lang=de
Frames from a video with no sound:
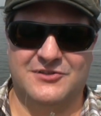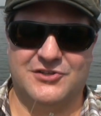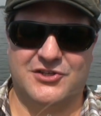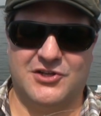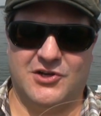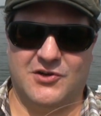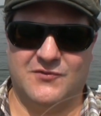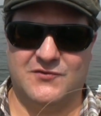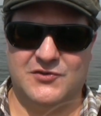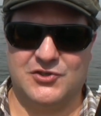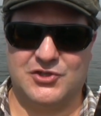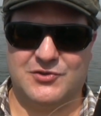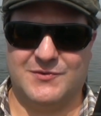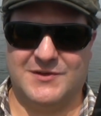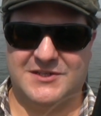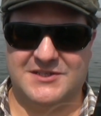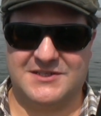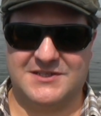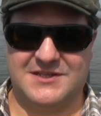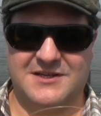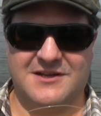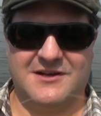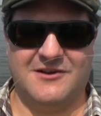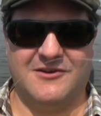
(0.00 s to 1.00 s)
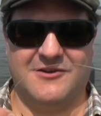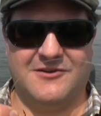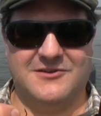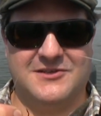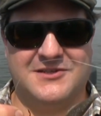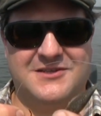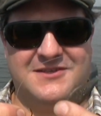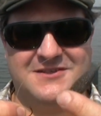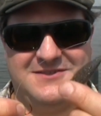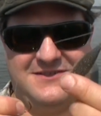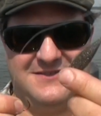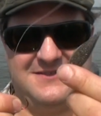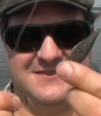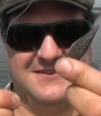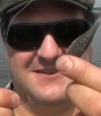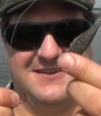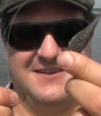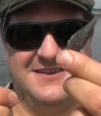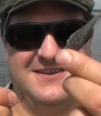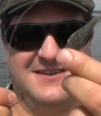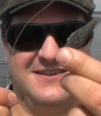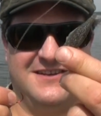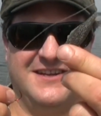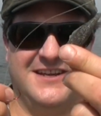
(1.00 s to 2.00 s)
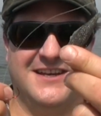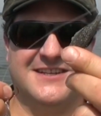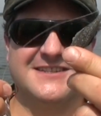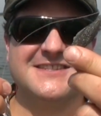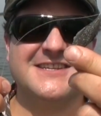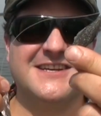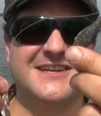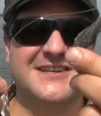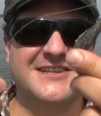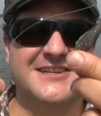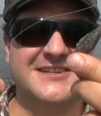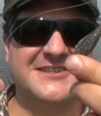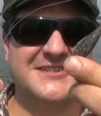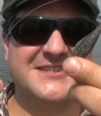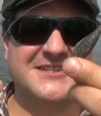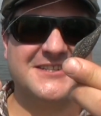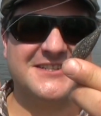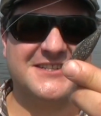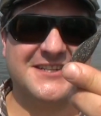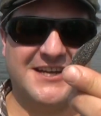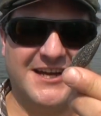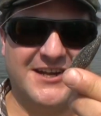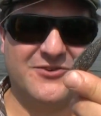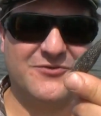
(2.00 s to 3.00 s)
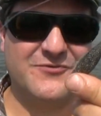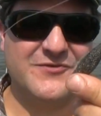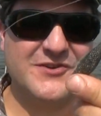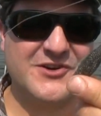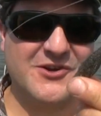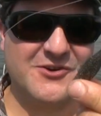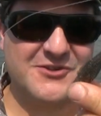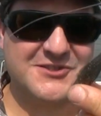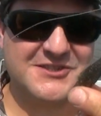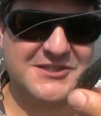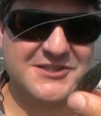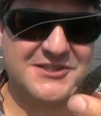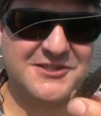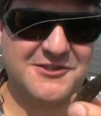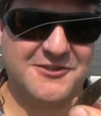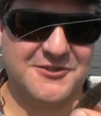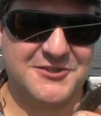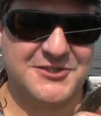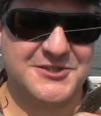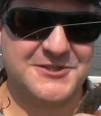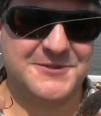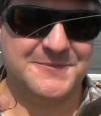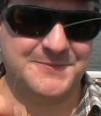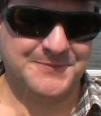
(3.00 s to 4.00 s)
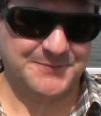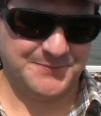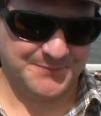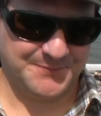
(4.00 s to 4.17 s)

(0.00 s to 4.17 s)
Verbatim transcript: Schaufelschwanz geklaut. Der hat seinen Dienst getan und wieder ausgetauscht.